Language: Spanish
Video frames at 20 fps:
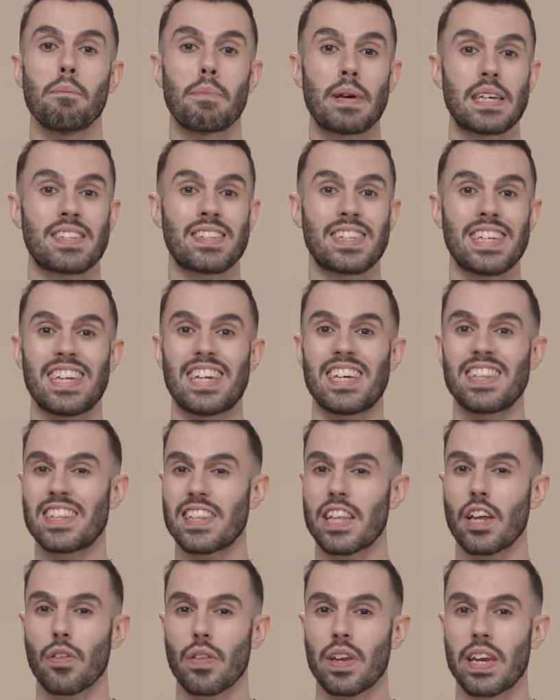Vestir
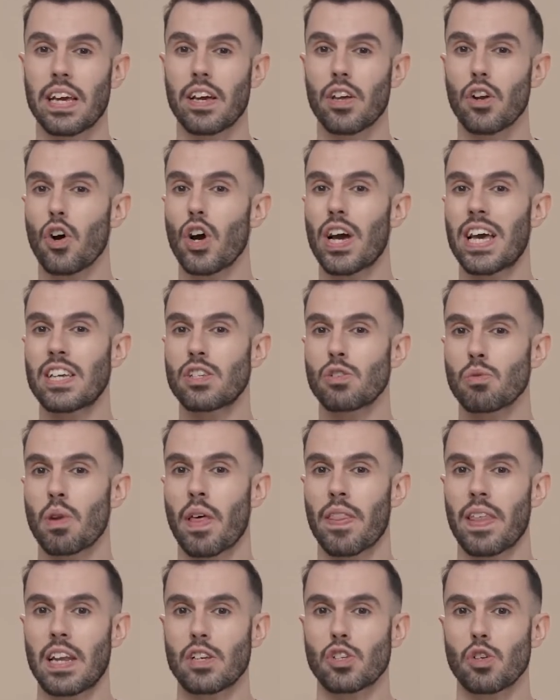entero de negro es
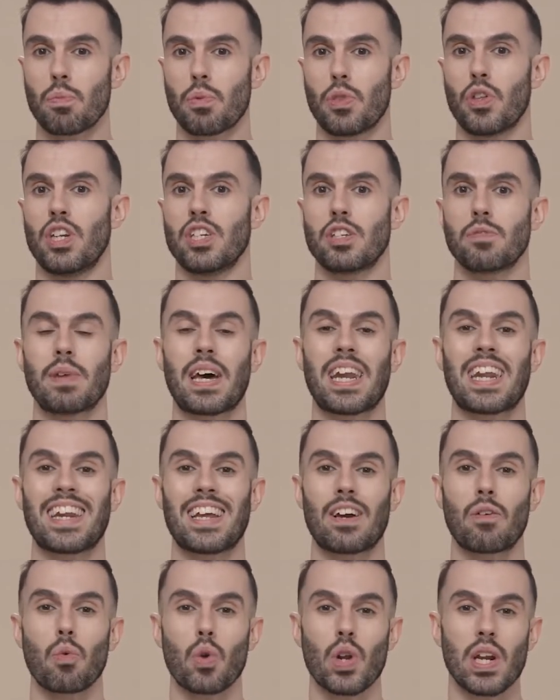una de las opciones más
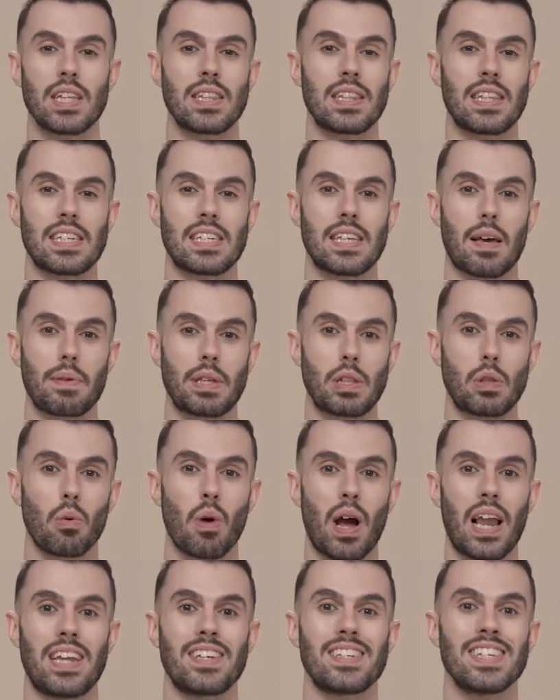recurrentes,
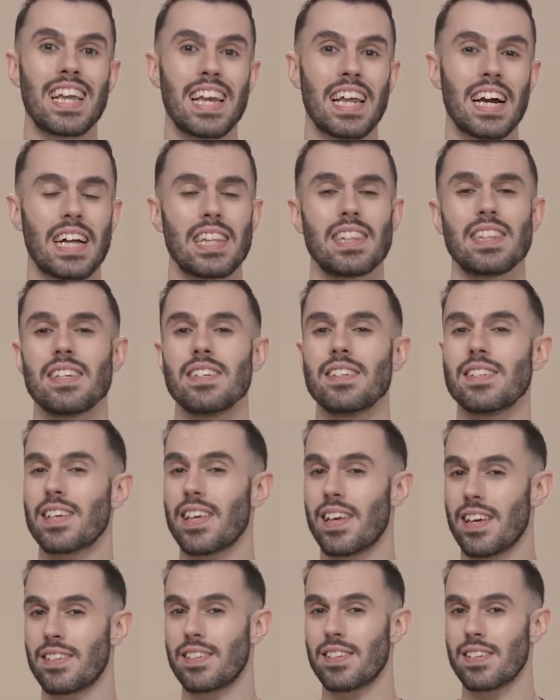habituales y elegantes
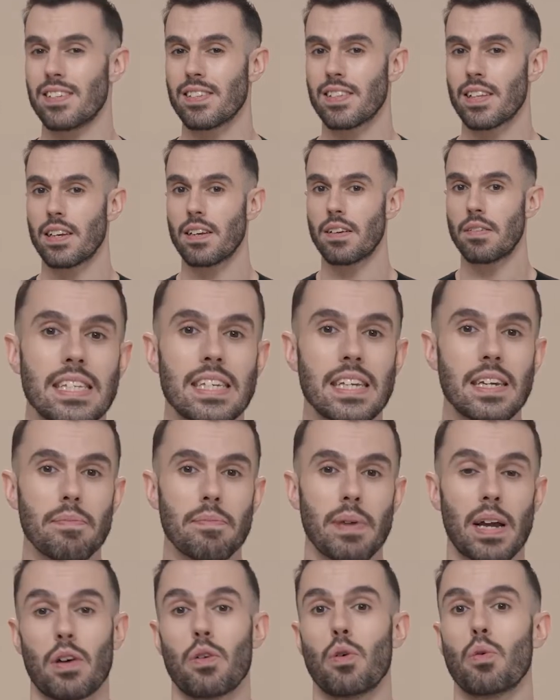que existen. Sin
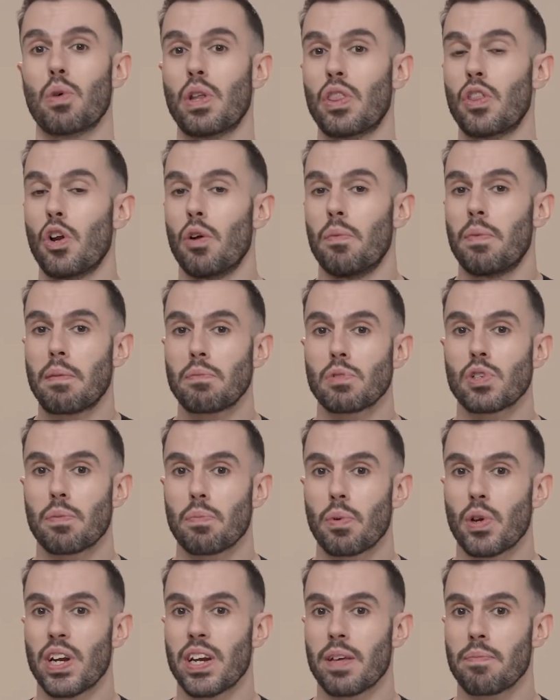embargo, cuando lo vamos
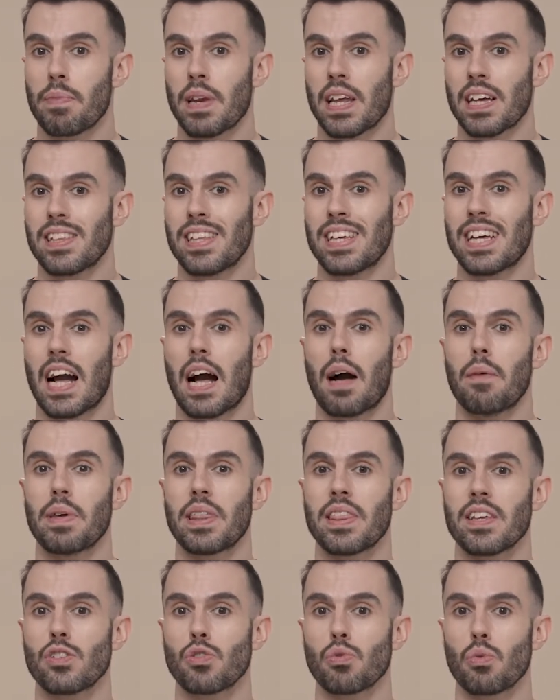a poner en práctica a
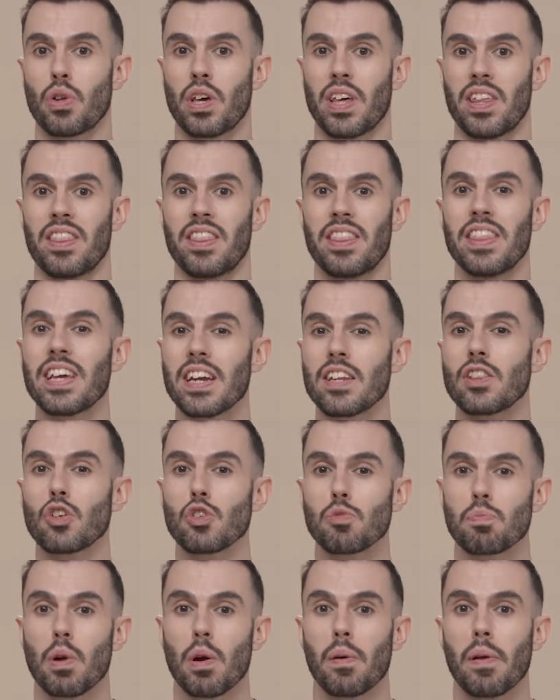veces surgen
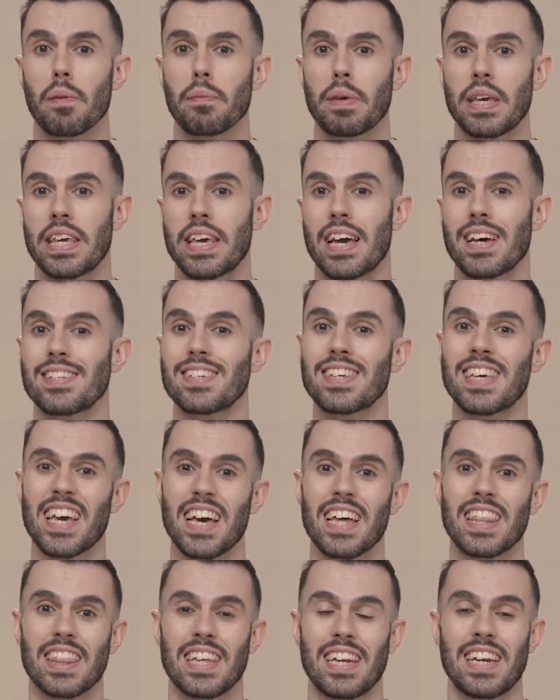ciertos problemillas
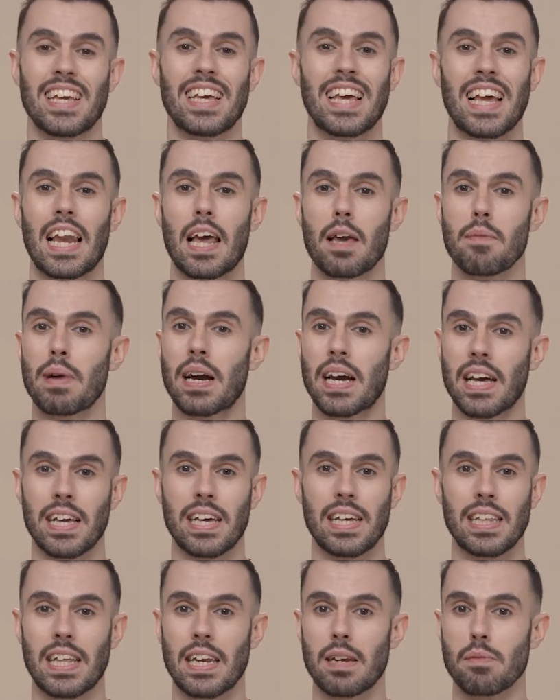que hacen que la
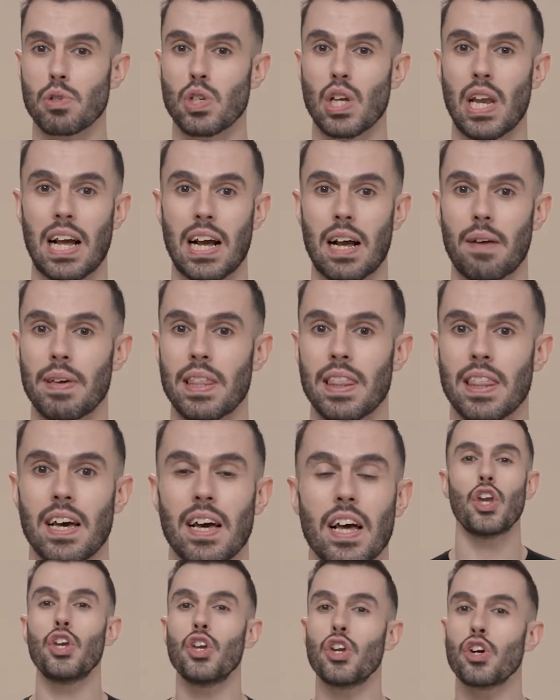imagen que tenemos en la
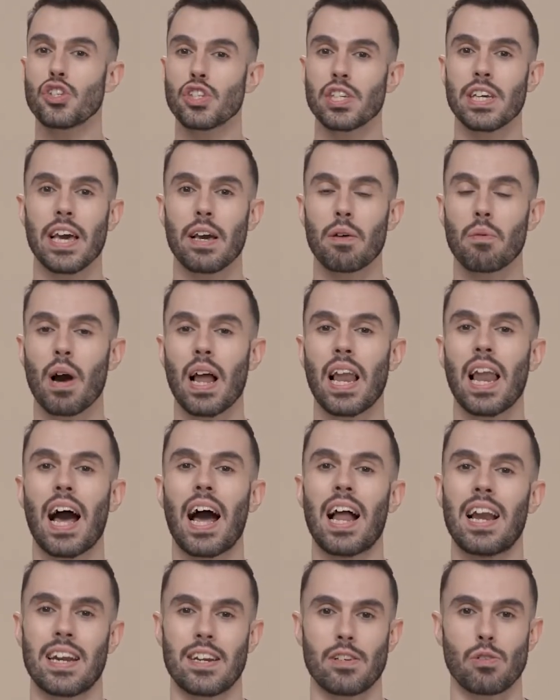cabeza no sea igual
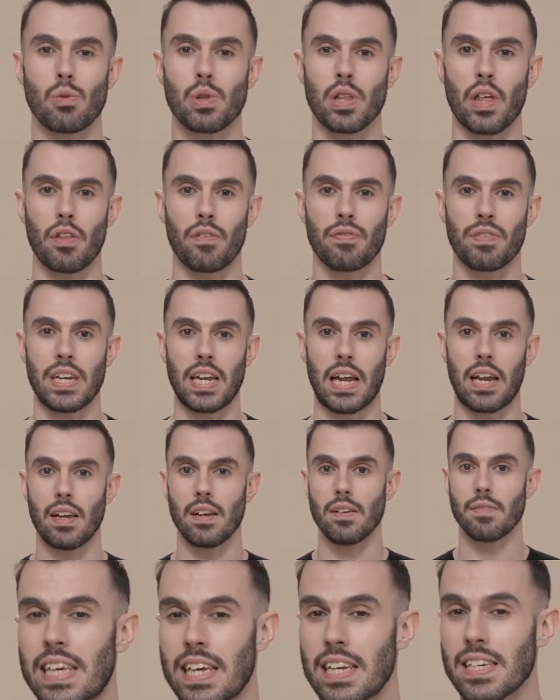al resultado
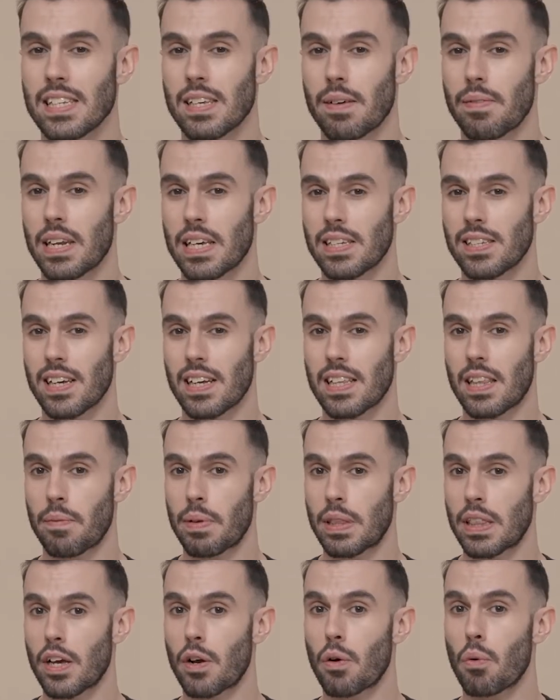final. ¿Quieres saber
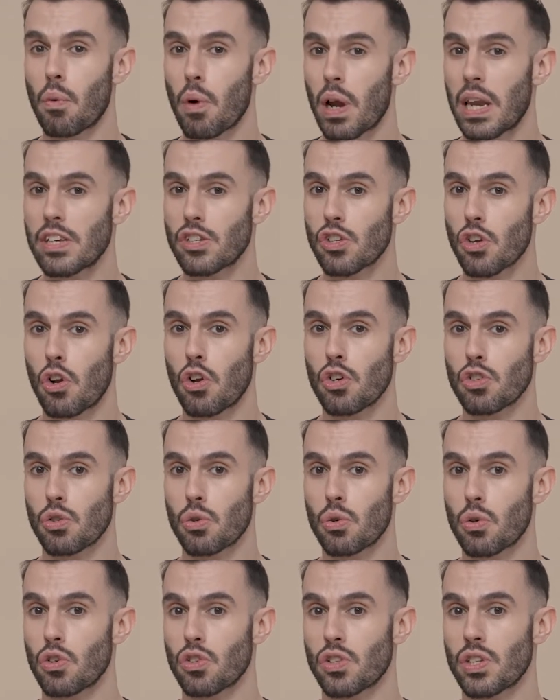exactamente cuáles son los
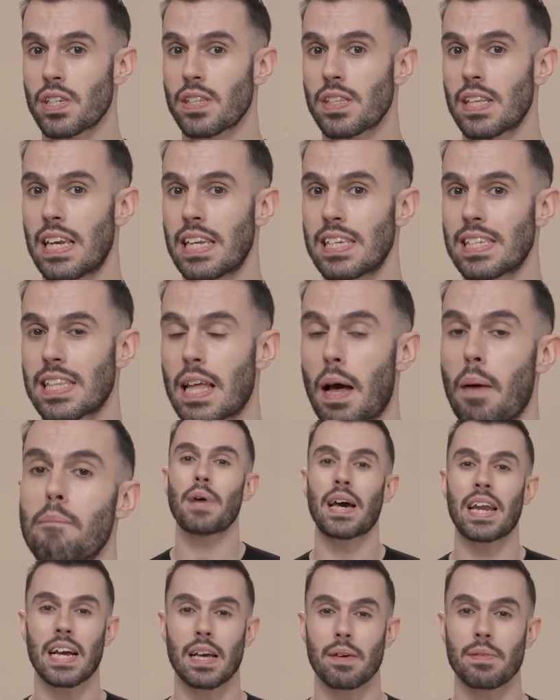trucos de estilista
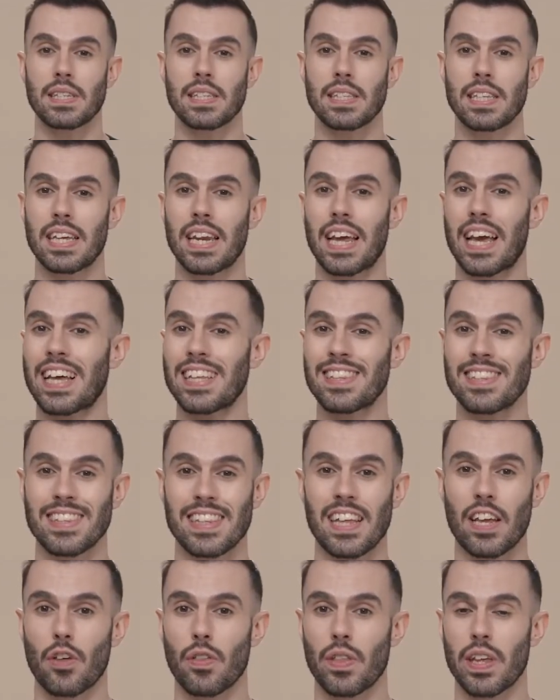para que vestir
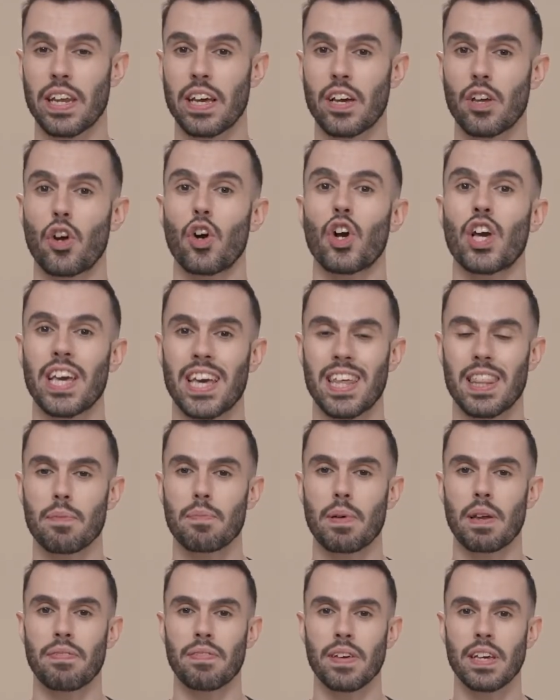entero de negro quede
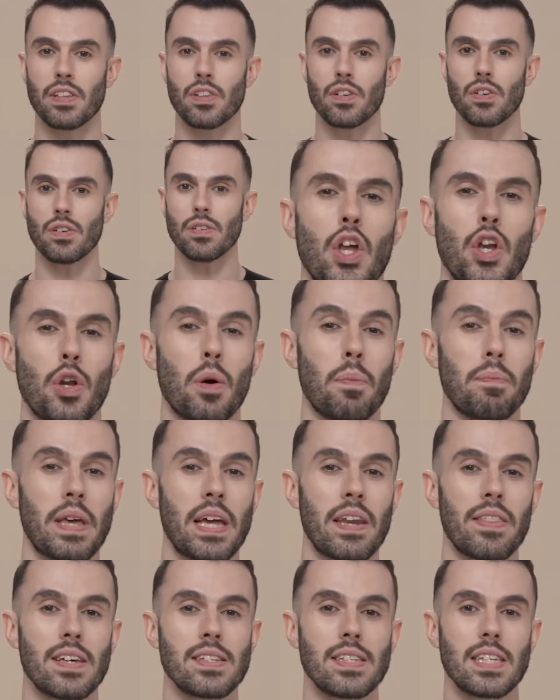perfecto? No
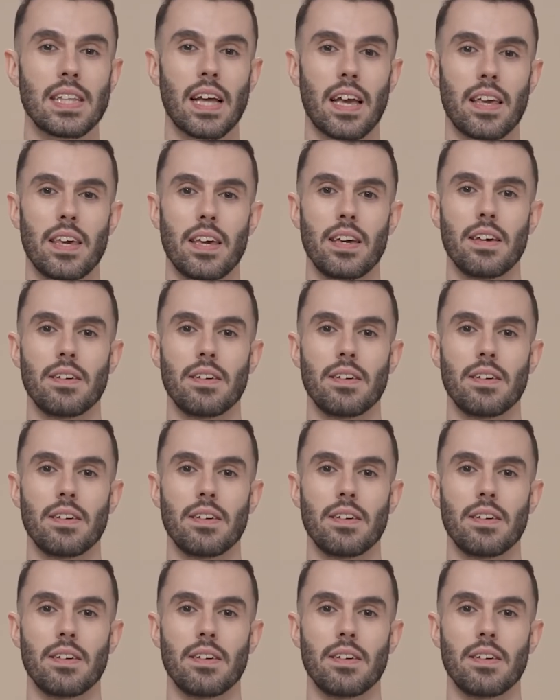pierdas detalle.